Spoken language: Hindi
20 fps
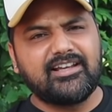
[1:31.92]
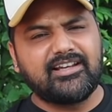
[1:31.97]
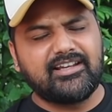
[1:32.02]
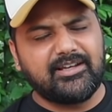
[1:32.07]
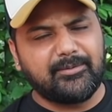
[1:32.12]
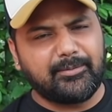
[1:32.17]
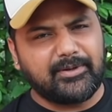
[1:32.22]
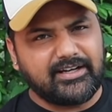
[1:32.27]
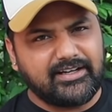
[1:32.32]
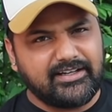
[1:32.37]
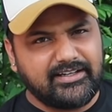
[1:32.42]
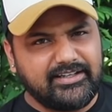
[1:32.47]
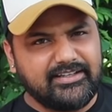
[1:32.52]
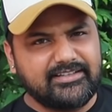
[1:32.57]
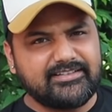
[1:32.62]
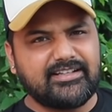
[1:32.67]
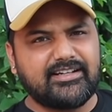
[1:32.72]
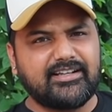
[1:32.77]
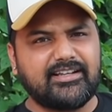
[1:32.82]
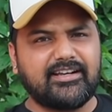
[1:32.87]
कि भाई
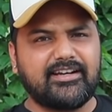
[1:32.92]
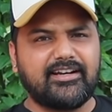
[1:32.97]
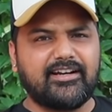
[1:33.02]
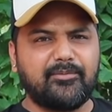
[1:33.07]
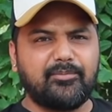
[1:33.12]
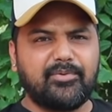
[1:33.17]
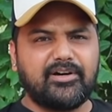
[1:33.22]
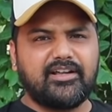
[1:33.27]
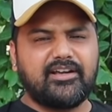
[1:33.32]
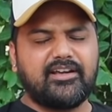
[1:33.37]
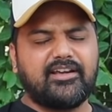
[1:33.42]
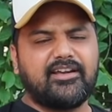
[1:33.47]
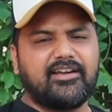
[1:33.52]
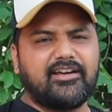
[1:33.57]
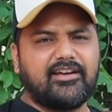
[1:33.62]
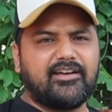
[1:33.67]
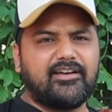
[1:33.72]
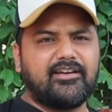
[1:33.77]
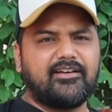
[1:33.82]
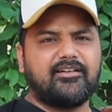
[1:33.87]
डीजल के रेट बढ़ गए
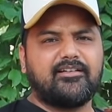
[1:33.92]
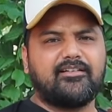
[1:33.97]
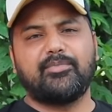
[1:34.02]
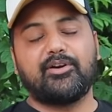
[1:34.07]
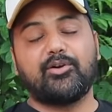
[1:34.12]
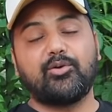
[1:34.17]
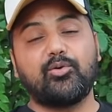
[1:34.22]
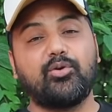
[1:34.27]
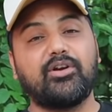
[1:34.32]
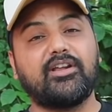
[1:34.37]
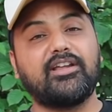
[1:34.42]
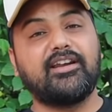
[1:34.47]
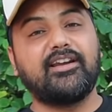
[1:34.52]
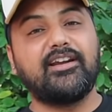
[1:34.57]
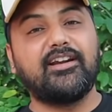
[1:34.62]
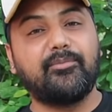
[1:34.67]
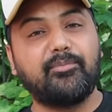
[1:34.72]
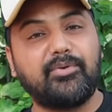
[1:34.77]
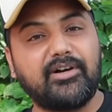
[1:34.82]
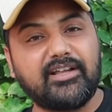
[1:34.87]
हैं पेट्रोल के
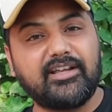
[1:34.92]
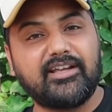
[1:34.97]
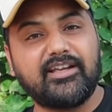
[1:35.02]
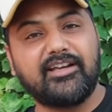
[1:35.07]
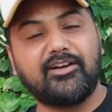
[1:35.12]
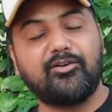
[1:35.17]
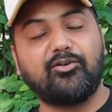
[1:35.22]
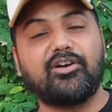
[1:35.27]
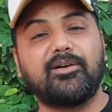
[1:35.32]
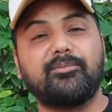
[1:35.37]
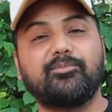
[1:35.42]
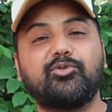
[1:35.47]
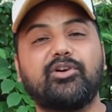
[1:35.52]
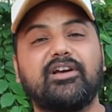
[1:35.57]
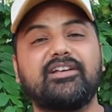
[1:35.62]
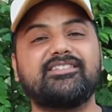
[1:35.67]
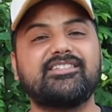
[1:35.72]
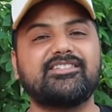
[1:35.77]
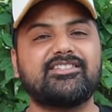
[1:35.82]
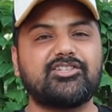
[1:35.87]
रेट बढ़ गए हैं और अब तो
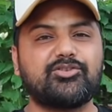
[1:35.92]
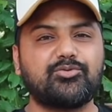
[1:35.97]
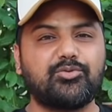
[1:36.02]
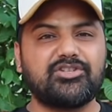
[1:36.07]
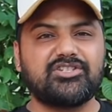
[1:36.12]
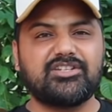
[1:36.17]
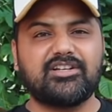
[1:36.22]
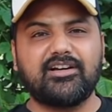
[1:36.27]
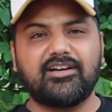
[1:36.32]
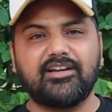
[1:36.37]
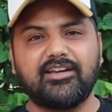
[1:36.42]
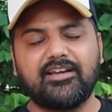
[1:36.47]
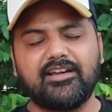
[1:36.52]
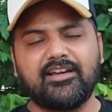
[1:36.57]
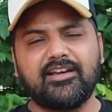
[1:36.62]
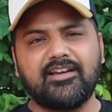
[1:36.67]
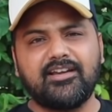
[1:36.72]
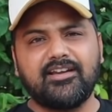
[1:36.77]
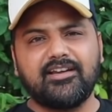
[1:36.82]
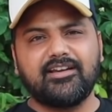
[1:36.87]
ऐसी सिचुएशन आ गई
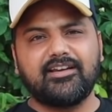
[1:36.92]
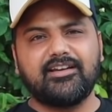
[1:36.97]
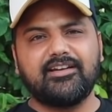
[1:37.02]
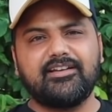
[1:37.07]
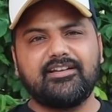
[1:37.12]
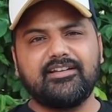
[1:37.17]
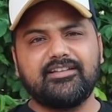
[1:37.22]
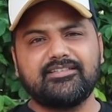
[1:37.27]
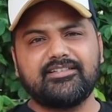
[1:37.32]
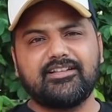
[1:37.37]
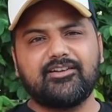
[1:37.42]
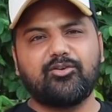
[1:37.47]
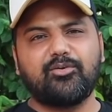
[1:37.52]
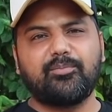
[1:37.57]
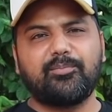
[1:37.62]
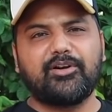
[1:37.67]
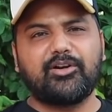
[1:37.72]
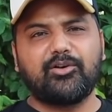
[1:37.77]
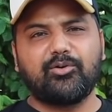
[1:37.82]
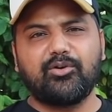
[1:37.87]
है कि डीजल और
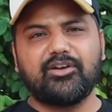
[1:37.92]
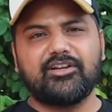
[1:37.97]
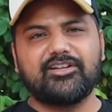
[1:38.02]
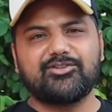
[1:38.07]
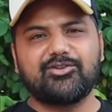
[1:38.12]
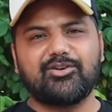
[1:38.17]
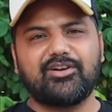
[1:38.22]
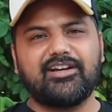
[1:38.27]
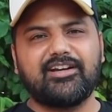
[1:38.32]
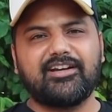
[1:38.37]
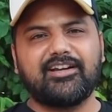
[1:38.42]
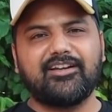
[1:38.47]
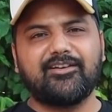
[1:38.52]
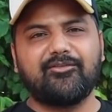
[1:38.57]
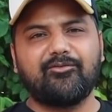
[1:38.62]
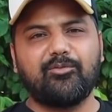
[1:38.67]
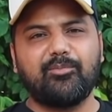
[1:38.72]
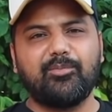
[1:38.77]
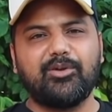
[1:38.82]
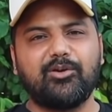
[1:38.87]
पेट्रोल के जो रेट हैं
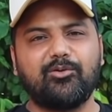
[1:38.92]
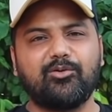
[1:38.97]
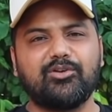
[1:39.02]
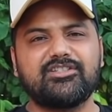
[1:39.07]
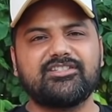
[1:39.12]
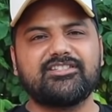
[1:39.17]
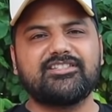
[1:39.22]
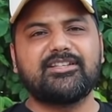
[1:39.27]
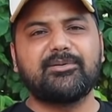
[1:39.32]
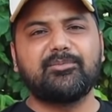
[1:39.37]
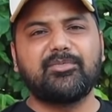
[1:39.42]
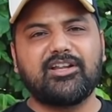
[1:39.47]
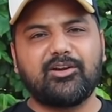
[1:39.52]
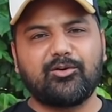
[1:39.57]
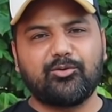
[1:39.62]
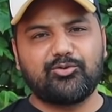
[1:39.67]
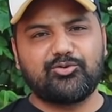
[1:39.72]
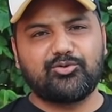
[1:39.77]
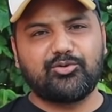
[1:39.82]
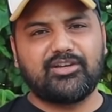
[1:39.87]
वो बिल्कुल सिमिलर
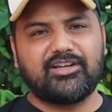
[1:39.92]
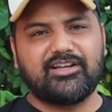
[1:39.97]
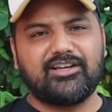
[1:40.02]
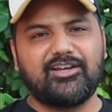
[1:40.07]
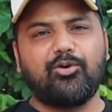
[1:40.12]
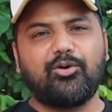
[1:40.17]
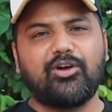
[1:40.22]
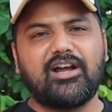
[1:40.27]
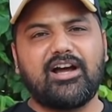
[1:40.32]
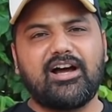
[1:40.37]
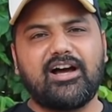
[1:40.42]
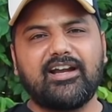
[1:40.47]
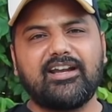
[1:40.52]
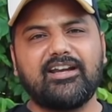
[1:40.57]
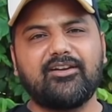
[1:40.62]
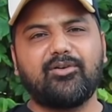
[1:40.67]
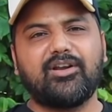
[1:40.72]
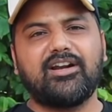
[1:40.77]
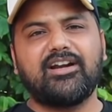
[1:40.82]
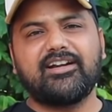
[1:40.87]
हो चुके हैं और
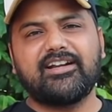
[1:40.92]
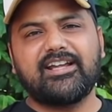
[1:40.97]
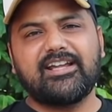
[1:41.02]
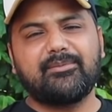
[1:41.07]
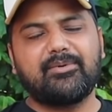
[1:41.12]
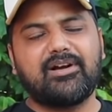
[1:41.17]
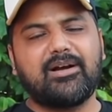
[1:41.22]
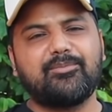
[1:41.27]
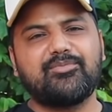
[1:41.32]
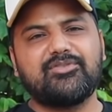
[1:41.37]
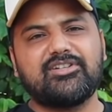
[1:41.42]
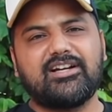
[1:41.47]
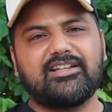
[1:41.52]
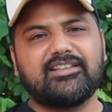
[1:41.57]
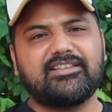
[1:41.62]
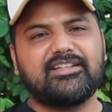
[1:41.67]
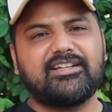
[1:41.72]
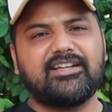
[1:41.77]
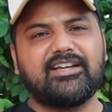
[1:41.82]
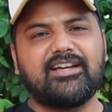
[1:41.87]
आने वाला टाइम आप
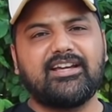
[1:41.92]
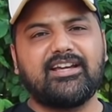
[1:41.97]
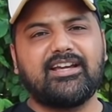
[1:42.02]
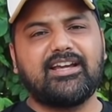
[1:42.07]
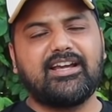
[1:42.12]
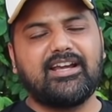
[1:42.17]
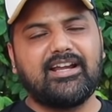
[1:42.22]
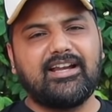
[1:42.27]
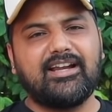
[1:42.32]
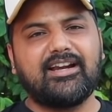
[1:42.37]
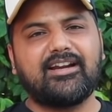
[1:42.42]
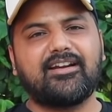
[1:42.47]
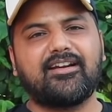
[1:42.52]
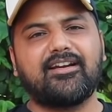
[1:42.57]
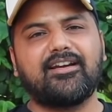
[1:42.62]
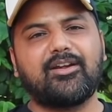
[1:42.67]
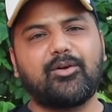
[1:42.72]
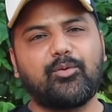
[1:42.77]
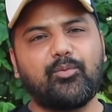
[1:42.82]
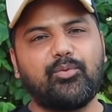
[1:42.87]
जानते हैं
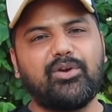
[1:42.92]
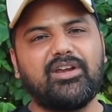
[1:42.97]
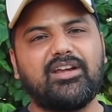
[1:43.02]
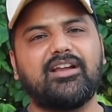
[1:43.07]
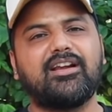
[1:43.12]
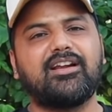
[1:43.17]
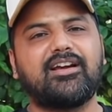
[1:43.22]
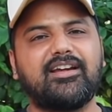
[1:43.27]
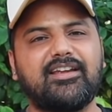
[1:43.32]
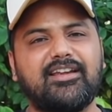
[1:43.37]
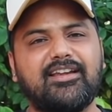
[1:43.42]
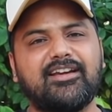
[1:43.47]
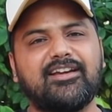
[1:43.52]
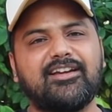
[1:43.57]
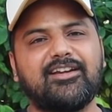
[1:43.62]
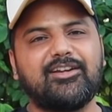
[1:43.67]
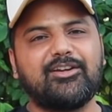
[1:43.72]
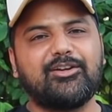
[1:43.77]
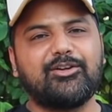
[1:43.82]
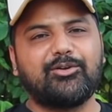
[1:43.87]
इलेक्ट्रिक व्हीकल का ही है
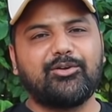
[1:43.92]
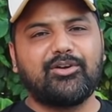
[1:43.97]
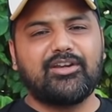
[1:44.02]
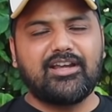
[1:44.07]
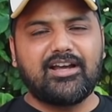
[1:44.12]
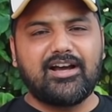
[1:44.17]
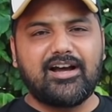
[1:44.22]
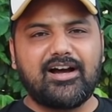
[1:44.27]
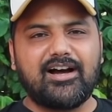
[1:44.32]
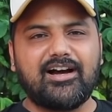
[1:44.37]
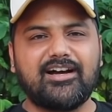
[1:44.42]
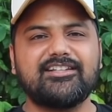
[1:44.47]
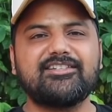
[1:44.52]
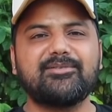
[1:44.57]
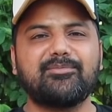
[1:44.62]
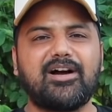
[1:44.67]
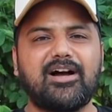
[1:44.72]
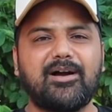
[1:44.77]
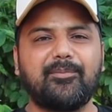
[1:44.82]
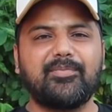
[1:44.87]
क्योंकि आज
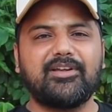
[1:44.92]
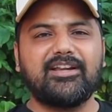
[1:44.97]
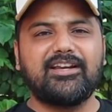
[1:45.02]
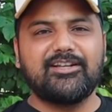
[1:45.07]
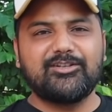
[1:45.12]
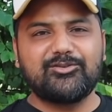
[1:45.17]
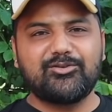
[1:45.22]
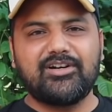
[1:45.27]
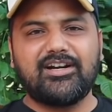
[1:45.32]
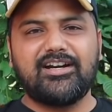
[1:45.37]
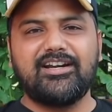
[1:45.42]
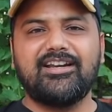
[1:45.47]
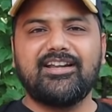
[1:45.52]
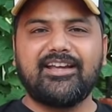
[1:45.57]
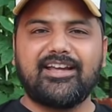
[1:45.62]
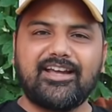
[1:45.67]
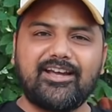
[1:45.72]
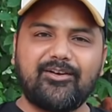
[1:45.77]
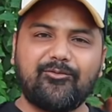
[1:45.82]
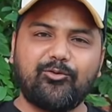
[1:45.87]
हम आपके लिए जो गाड़ी
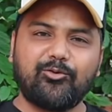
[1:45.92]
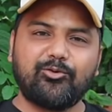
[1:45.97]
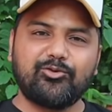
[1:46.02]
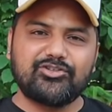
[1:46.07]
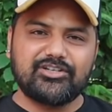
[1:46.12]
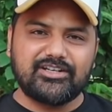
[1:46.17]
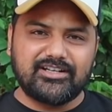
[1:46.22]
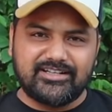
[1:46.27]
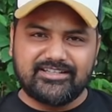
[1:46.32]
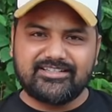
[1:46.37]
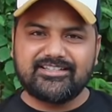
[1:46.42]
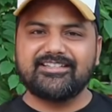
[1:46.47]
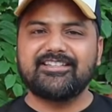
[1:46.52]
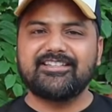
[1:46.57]
लेके आए हैं वो कुछ इसी